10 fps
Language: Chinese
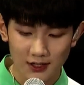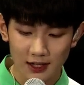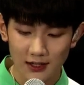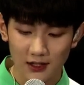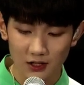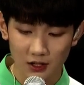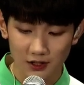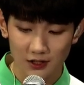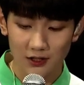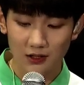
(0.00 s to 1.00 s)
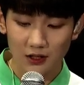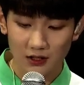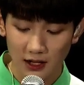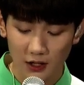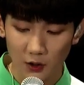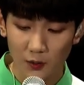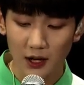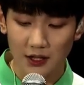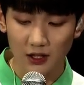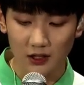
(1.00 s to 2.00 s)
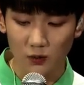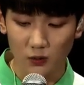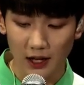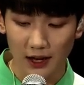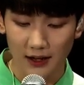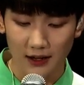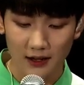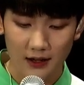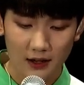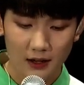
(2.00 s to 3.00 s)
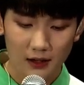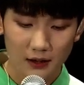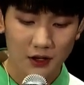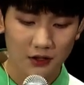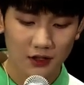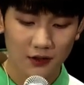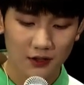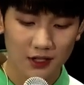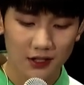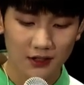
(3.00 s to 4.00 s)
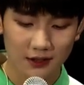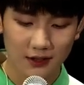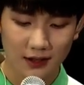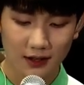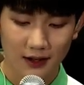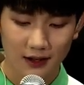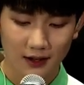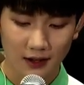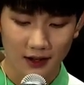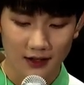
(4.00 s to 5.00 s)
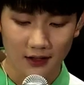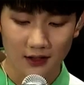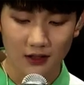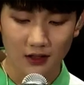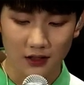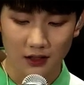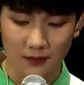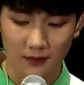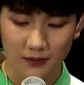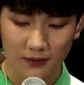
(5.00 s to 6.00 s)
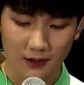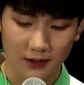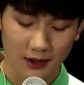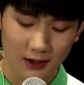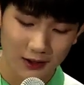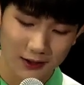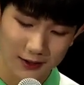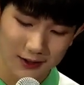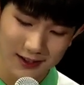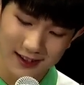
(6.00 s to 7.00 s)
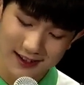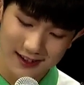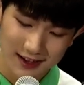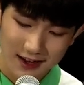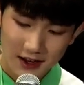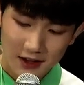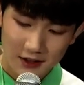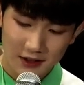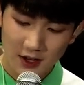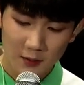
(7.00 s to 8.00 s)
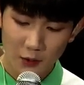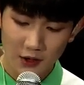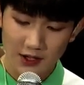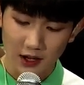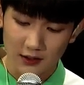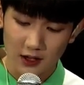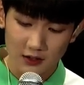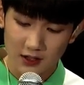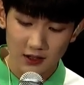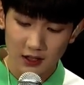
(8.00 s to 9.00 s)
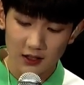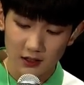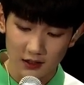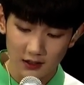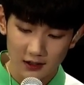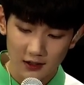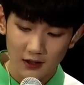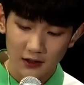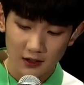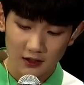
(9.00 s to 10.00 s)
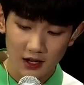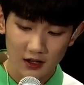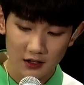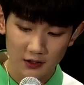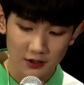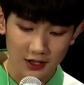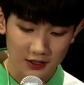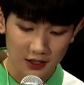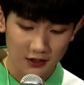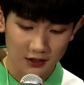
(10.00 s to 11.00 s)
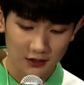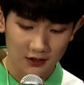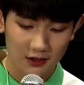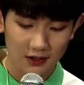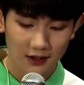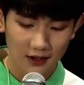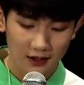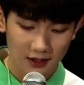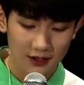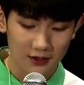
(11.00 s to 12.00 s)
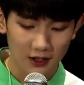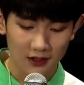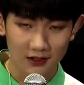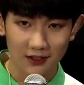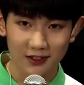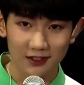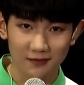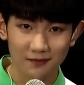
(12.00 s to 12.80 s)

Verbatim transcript: 站在你曾经想都不敢想的舞台，念着这封信给曾经的你。哦，对了，你更不会想到今天的你能唱一首想唱的歌给喜欢你的人听。